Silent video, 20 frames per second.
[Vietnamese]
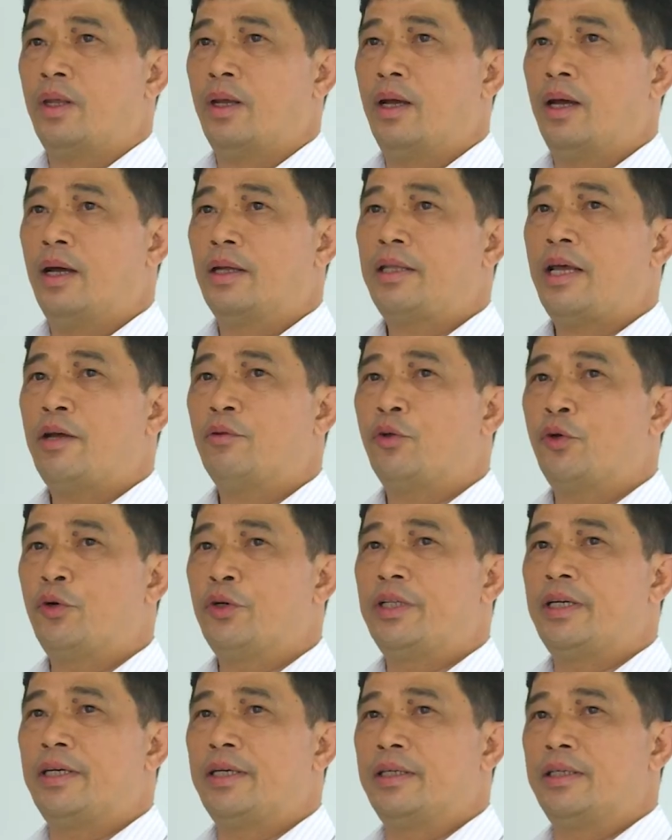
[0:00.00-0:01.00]
À, theo
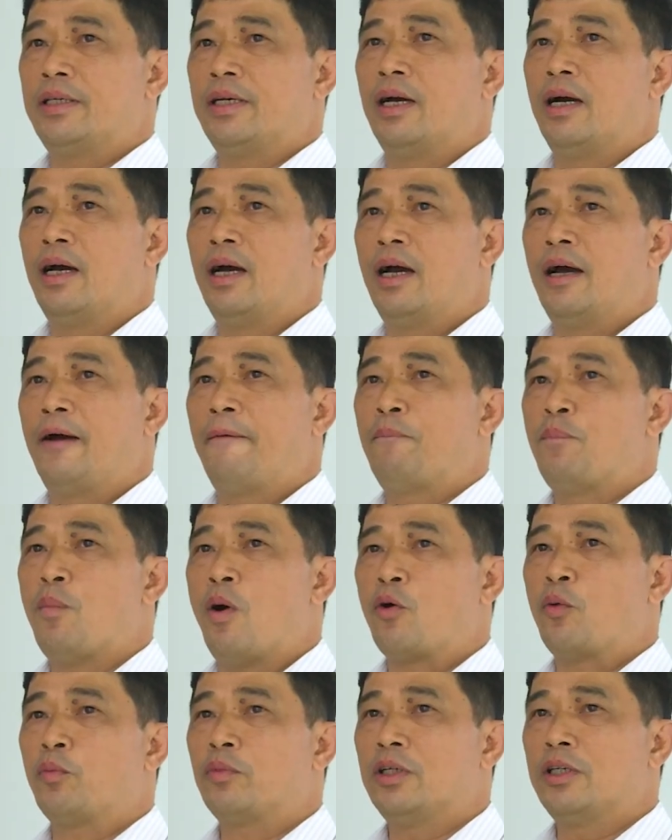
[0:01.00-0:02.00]
tôi thì à,
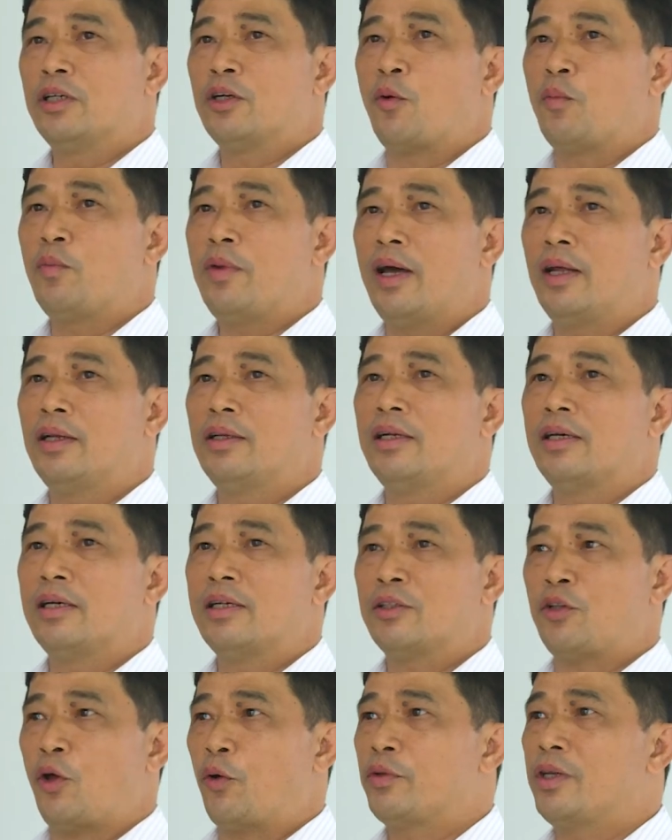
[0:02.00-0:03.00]
Bộ Công Thương cũng nên
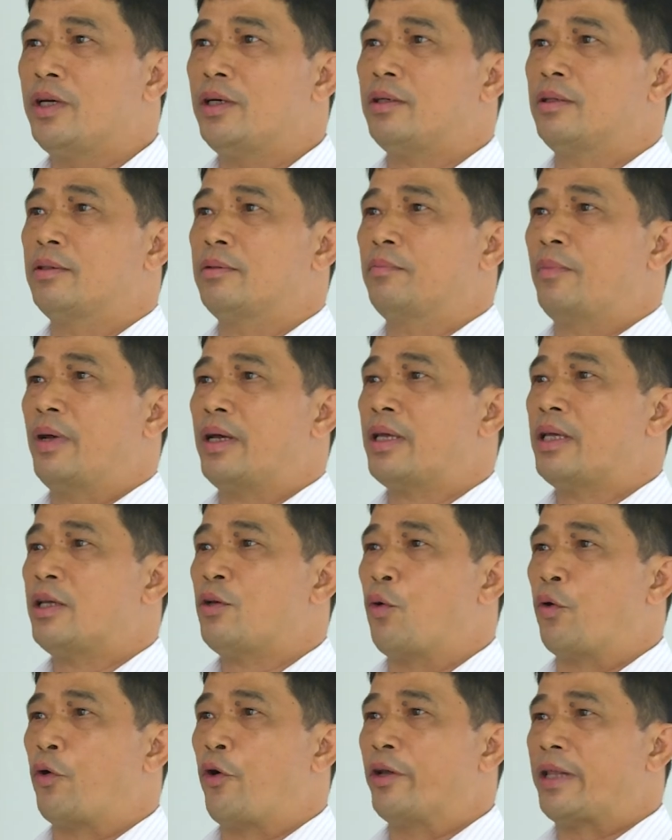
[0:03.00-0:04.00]
tổ chức mấy cái
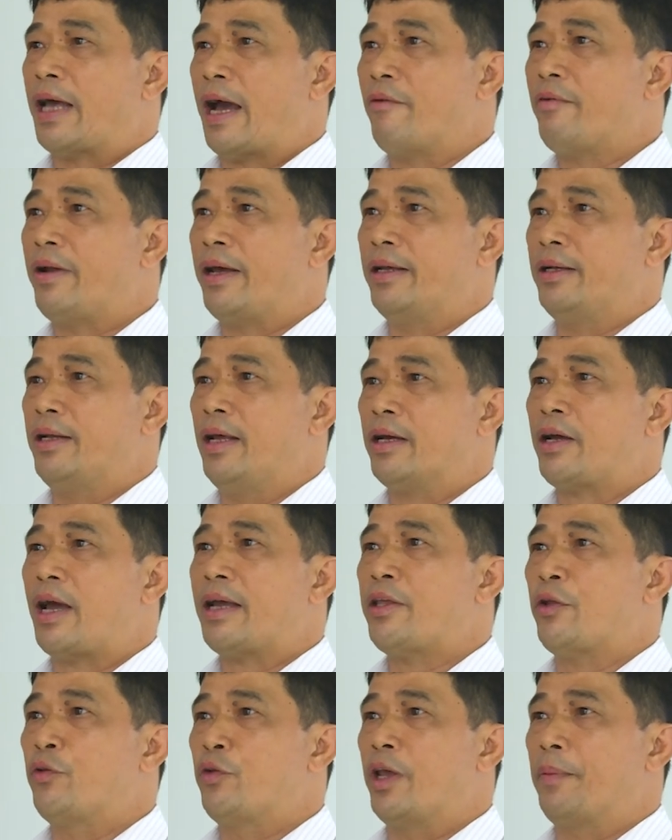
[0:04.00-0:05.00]
cuộc hội thảo này để các
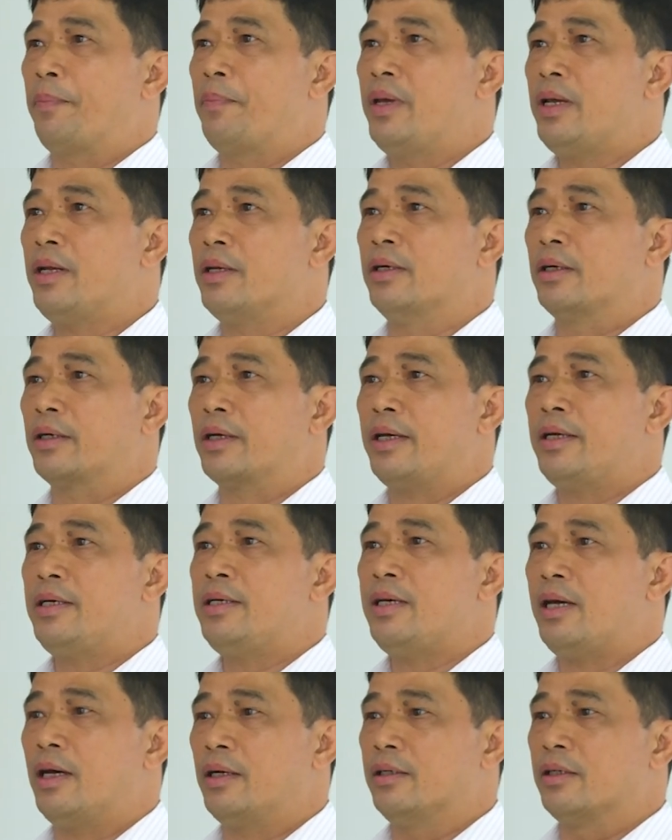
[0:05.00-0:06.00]
doanh nghiệp biết được
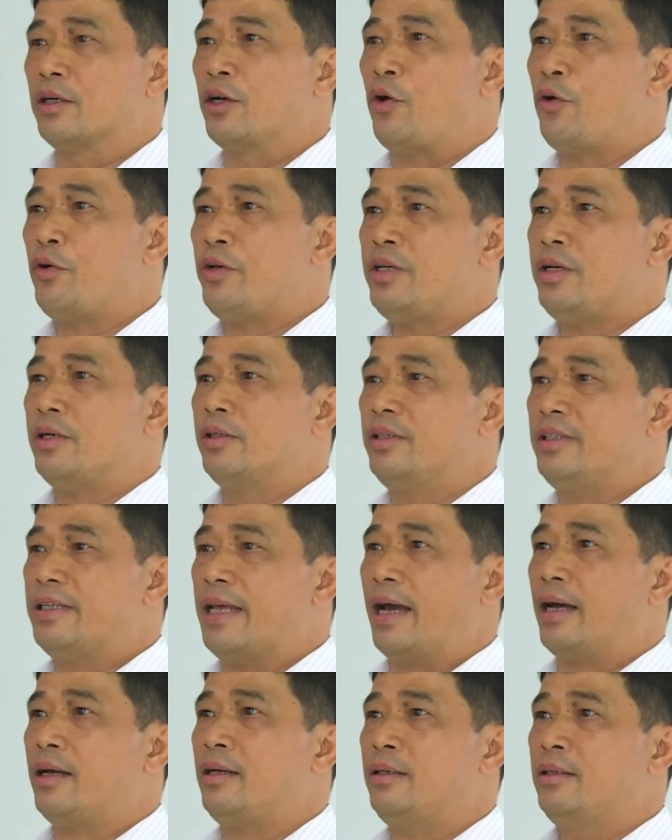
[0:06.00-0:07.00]
cái đường lối cái hướng
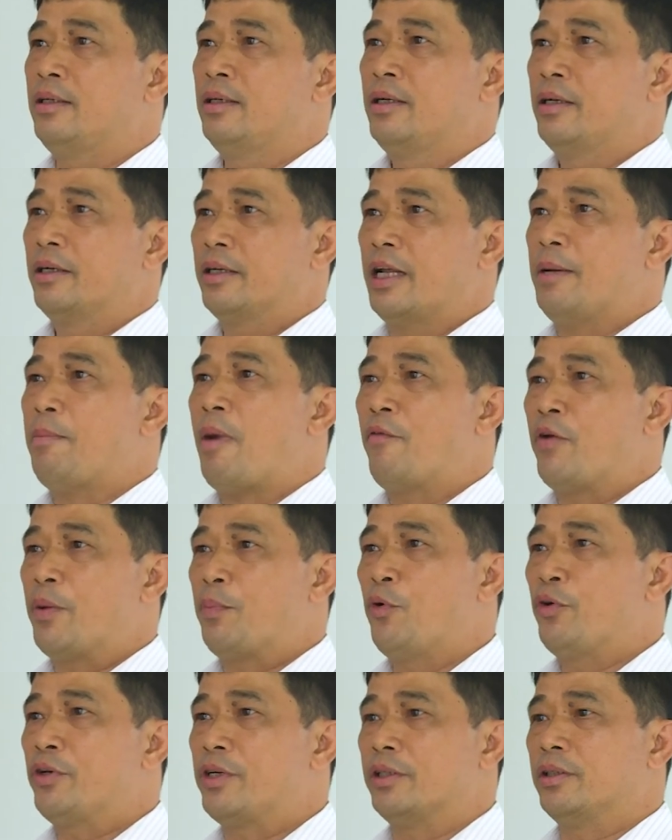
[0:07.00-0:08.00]
dẫn để bảo vệ
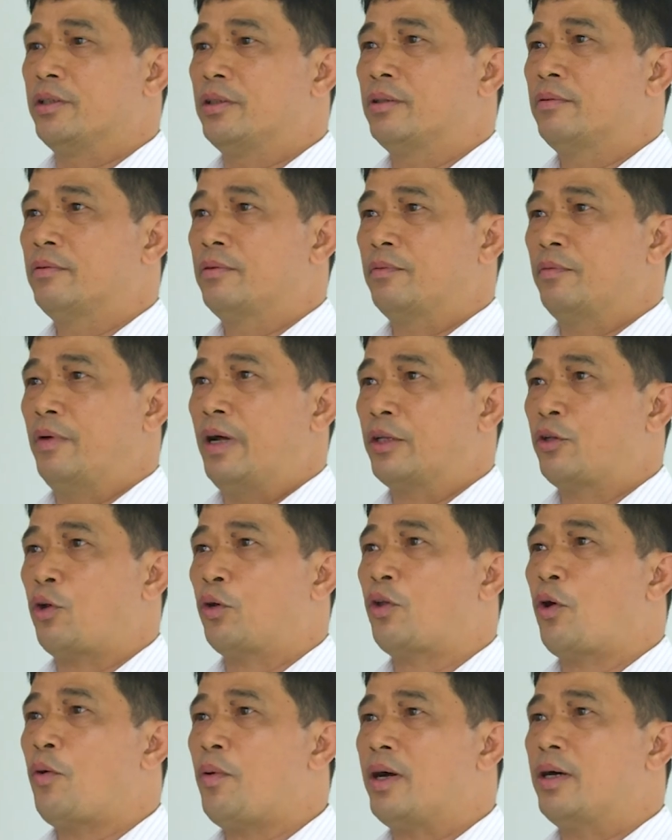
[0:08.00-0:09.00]
môi trường và cho
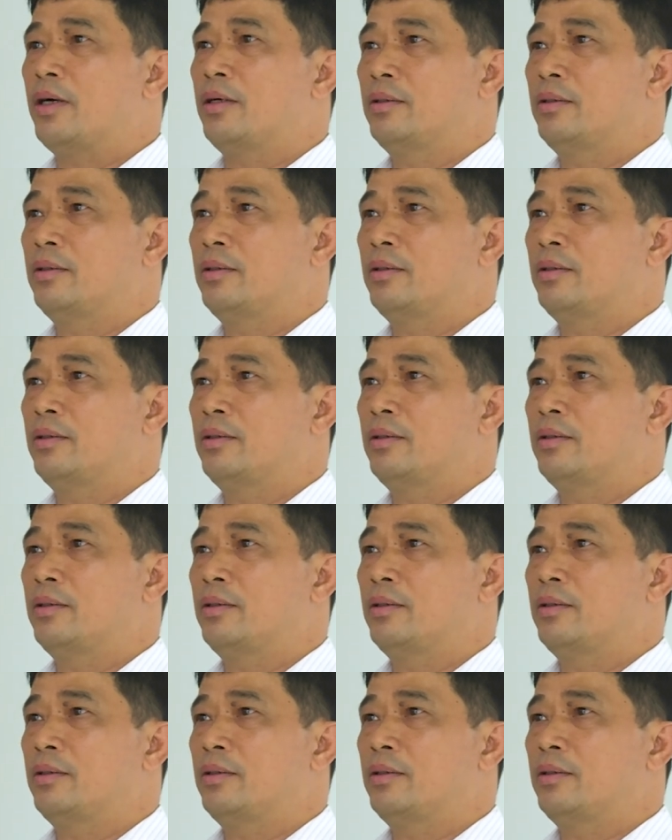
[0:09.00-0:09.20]
tốt hơn.